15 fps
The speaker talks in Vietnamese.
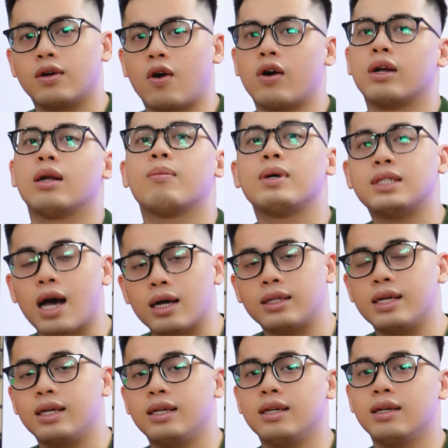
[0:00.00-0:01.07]
còn à, bây giờ
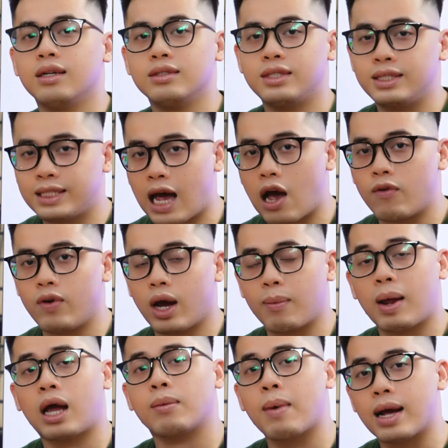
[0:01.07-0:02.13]
thì xin chào và hẹn
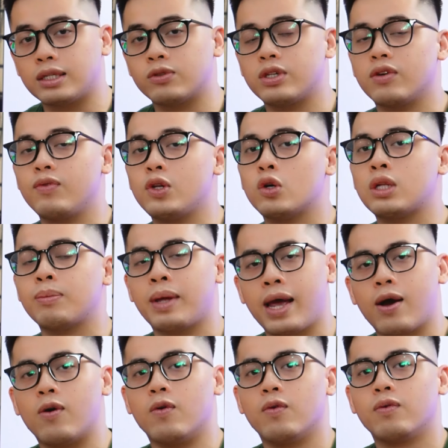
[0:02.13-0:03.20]
gặp lại các bạn trong những video tiếp
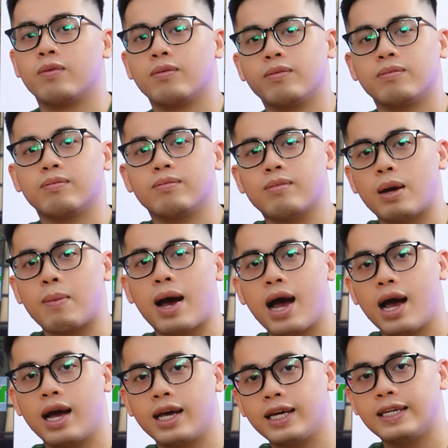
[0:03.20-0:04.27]
theo bye
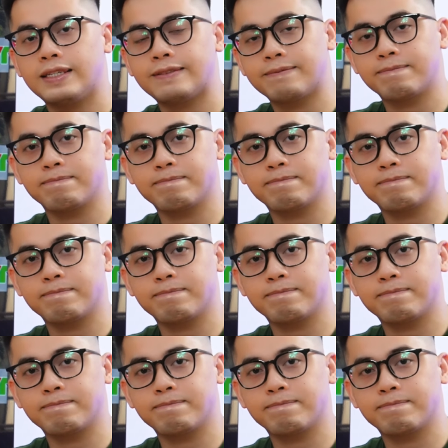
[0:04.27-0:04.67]
bye